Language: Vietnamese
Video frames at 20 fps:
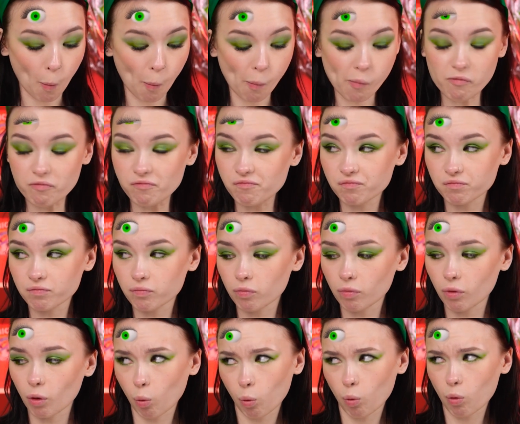Ừ,
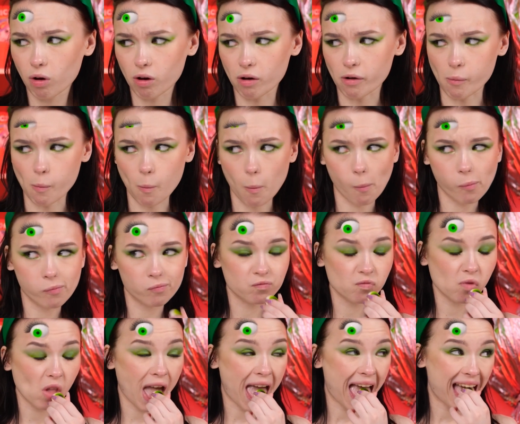có chuyện gì?
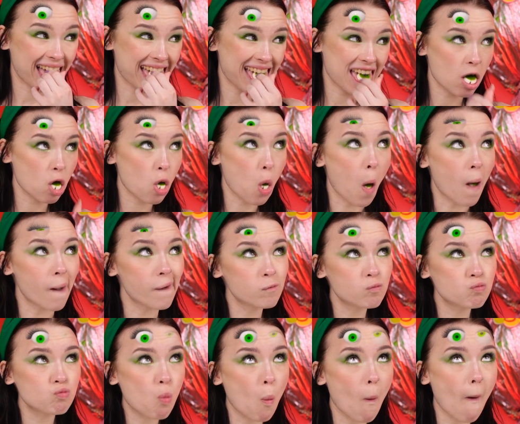Sao cậu cứ nhìn
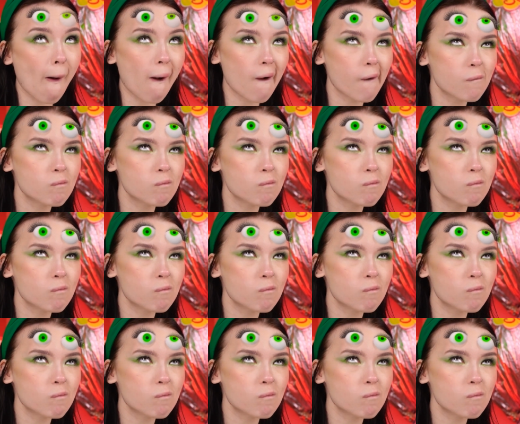tớ thế?